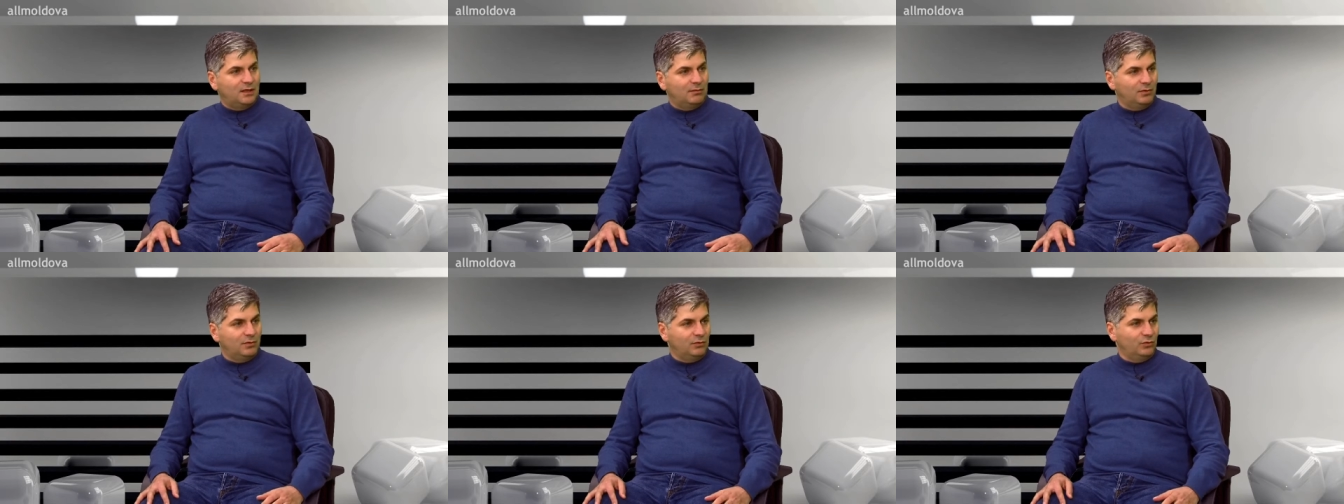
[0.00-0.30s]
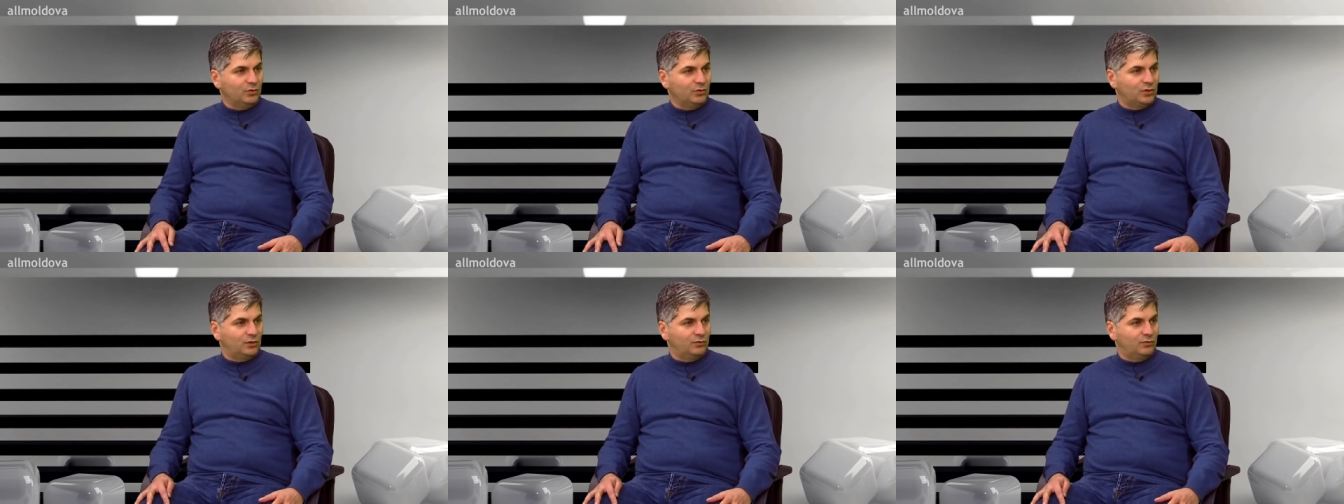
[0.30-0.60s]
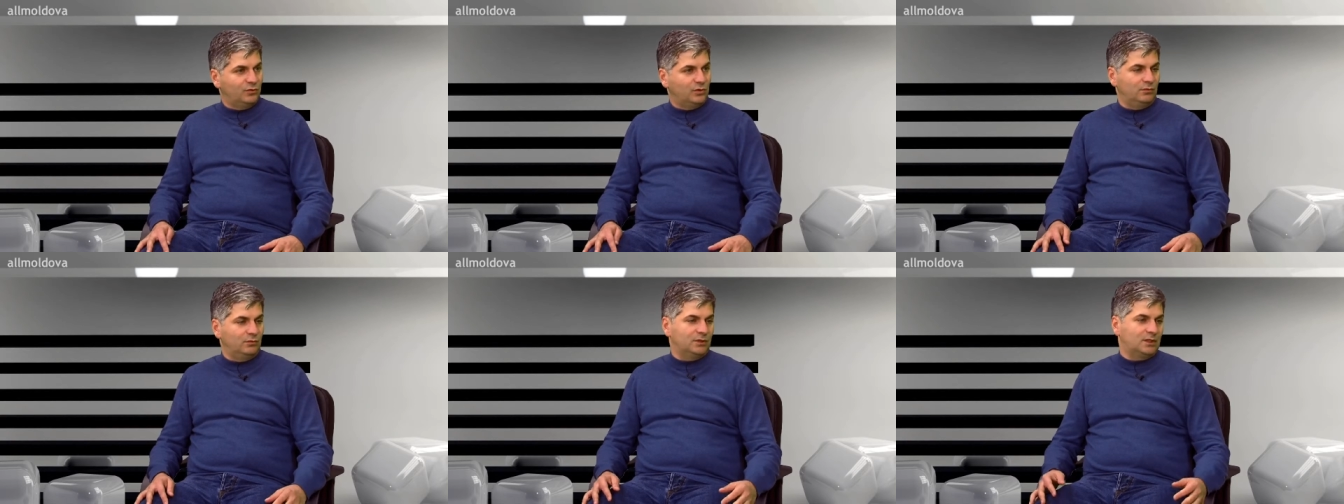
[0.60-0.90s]
я был в лучшей
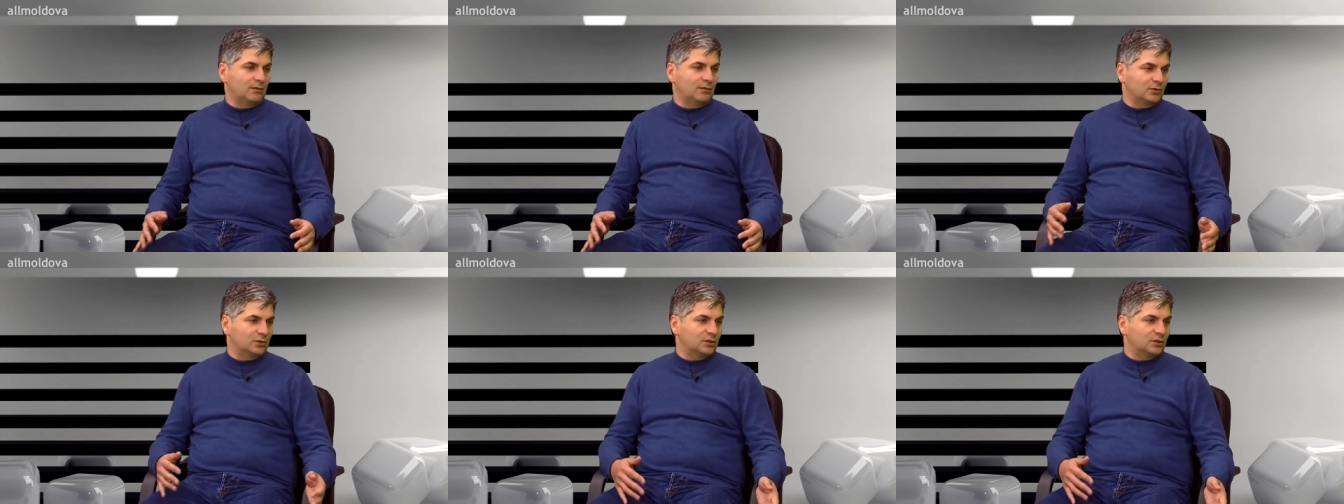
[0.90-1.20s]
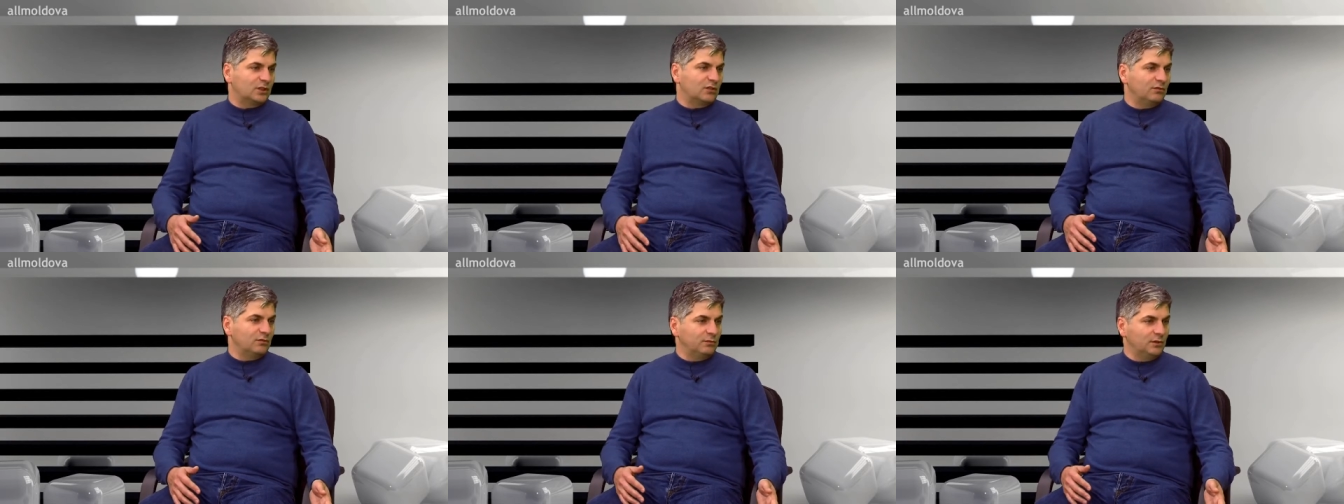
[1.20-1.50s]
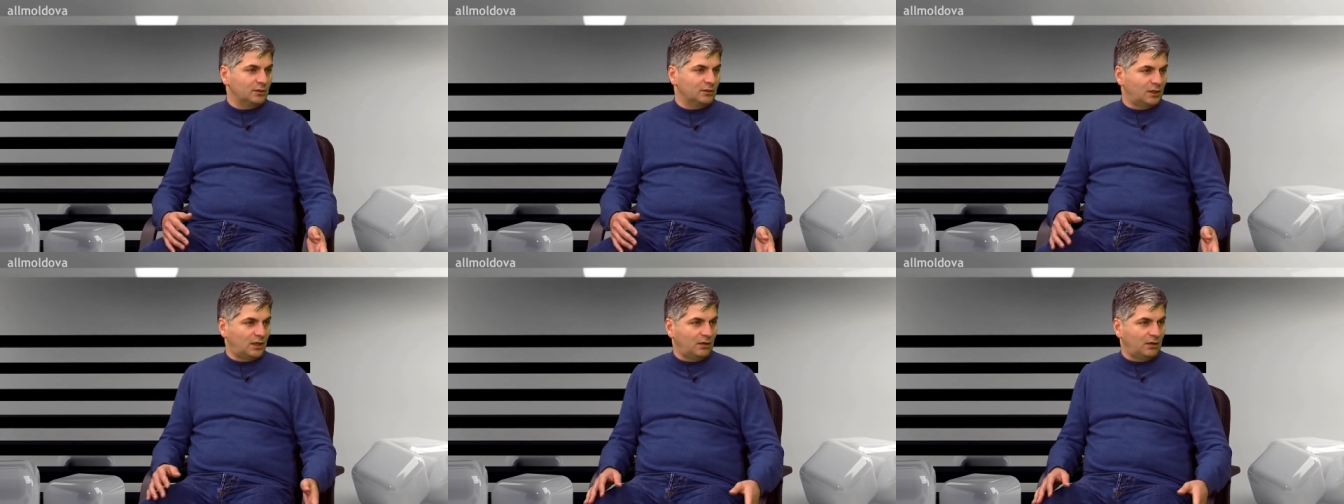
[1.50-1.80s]
форме, там кто-то
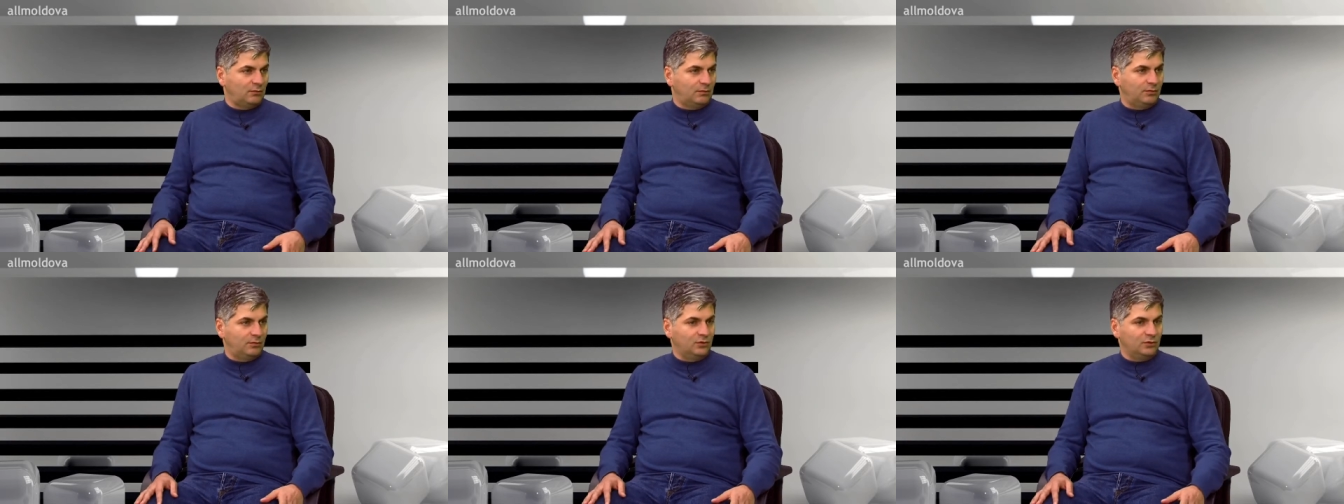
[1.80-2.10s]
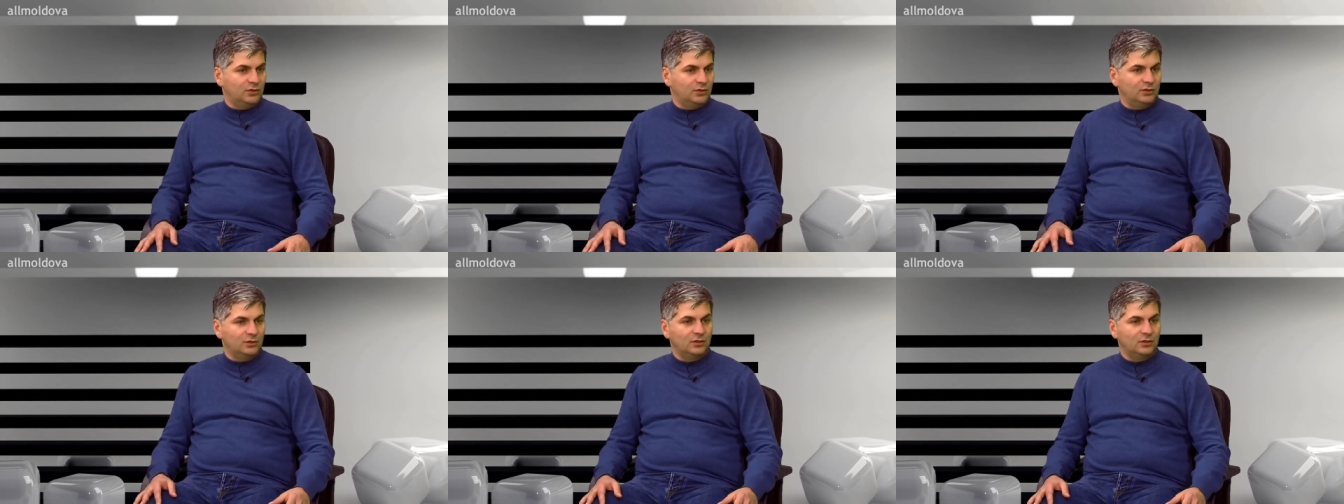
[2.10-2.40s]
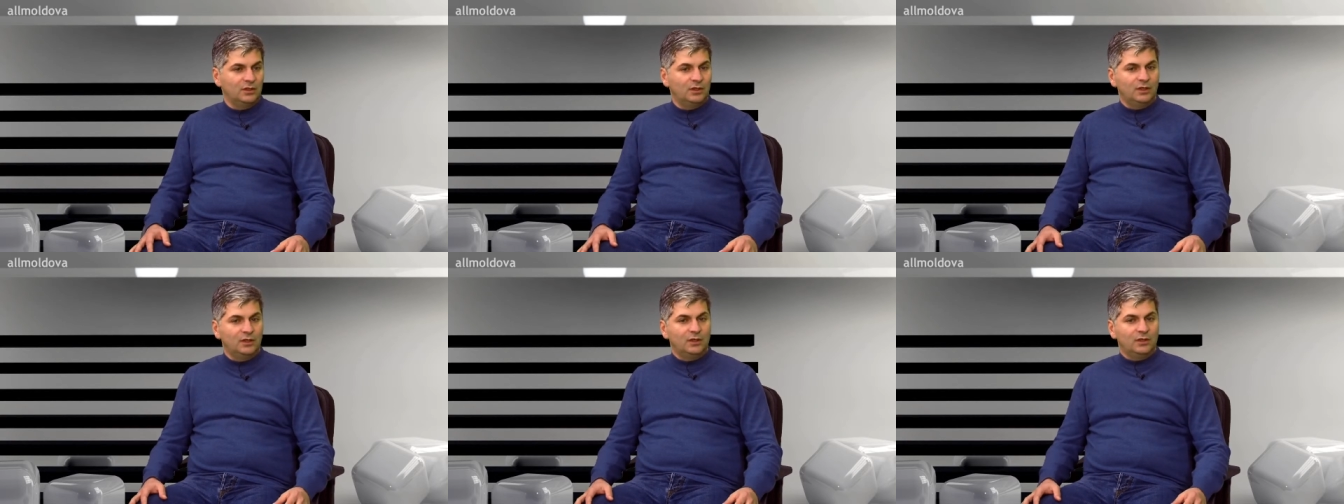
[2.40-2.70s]
травми, травму получил.
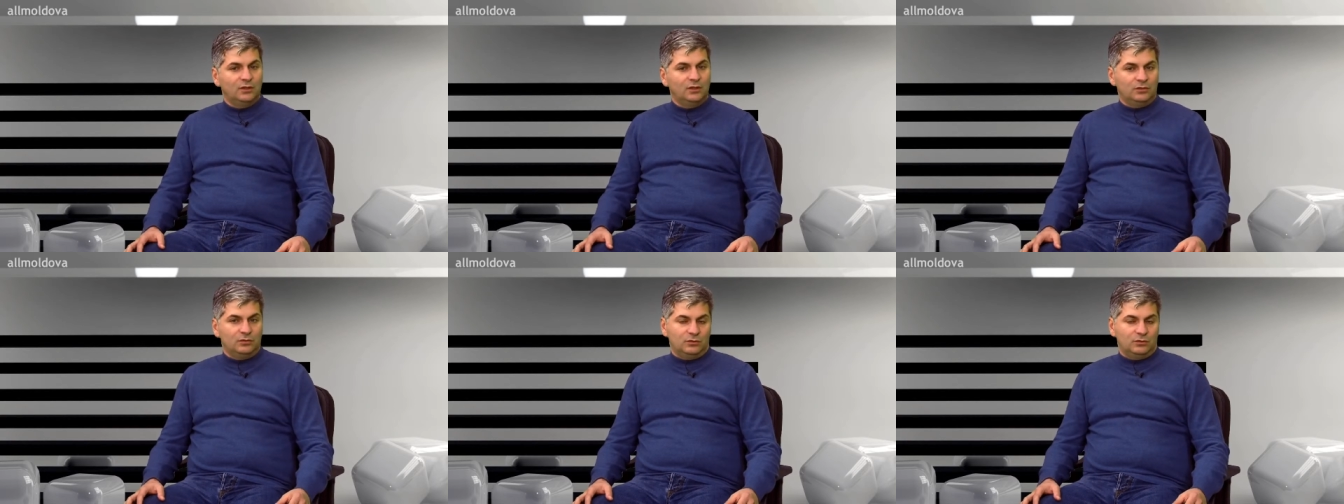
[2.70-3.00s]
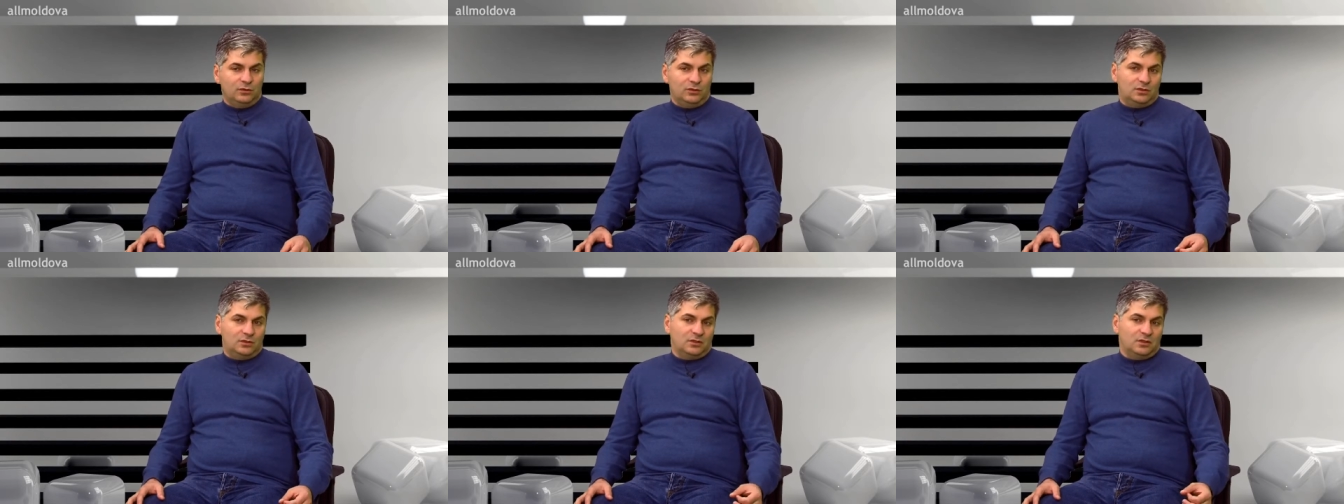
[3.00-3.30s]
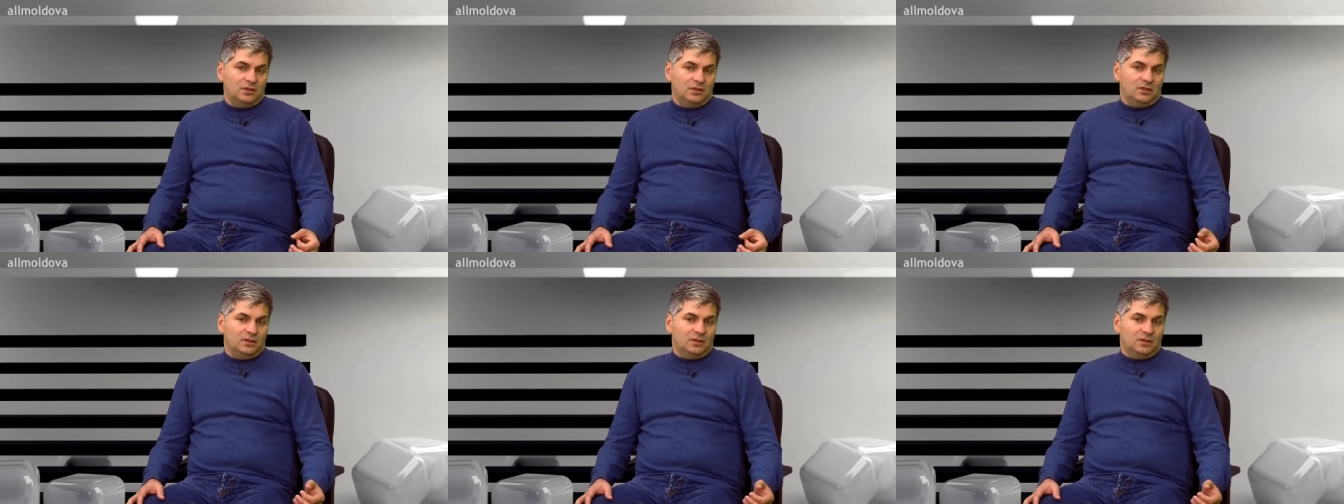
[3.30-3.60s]
То есть
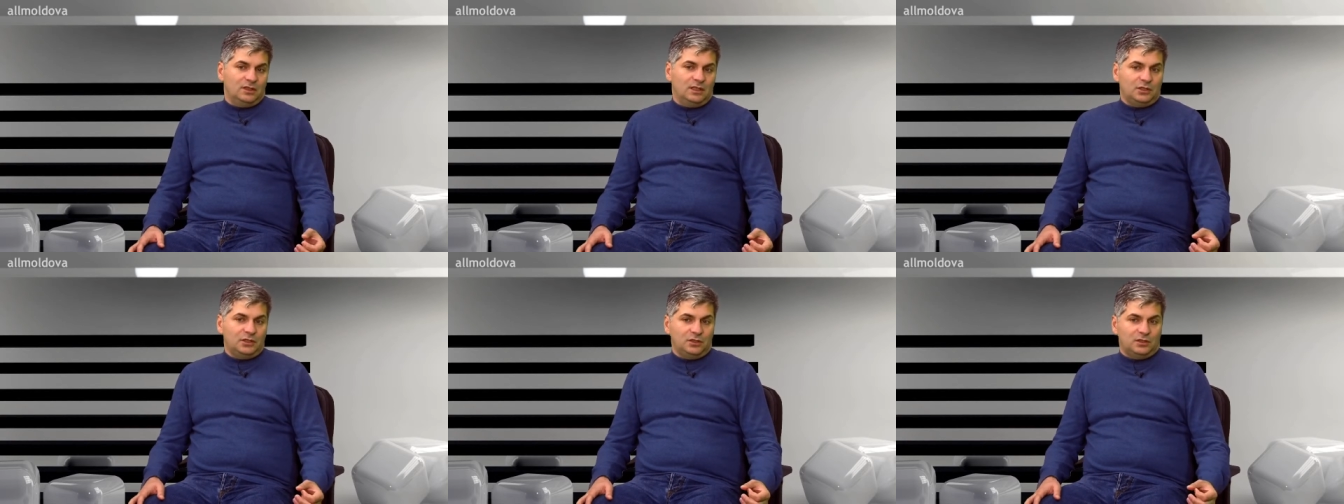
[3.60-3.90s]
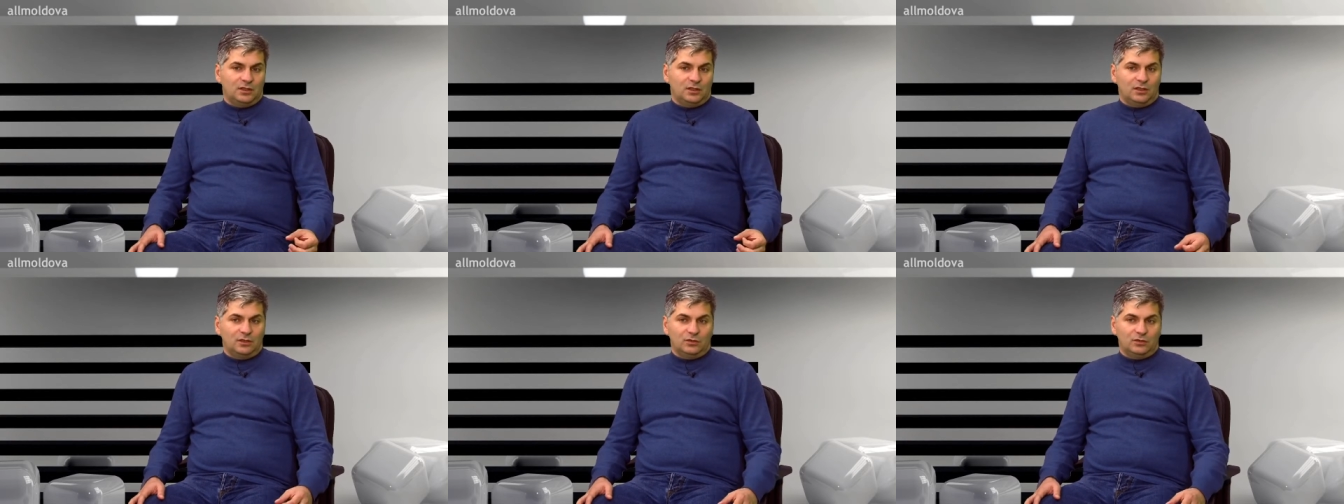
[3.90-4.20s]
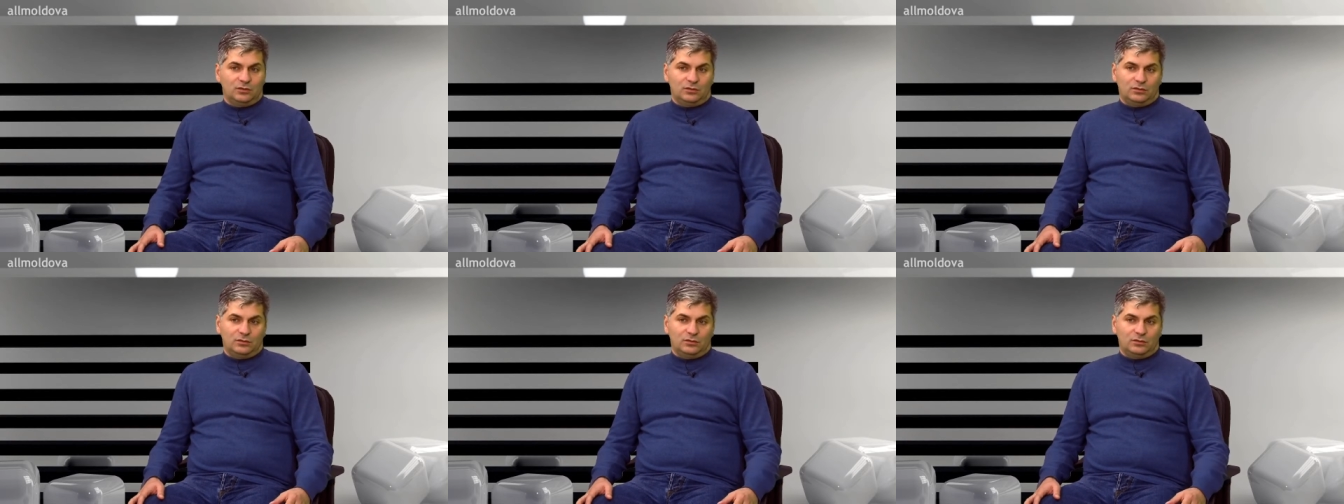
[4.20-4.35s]
я считаю,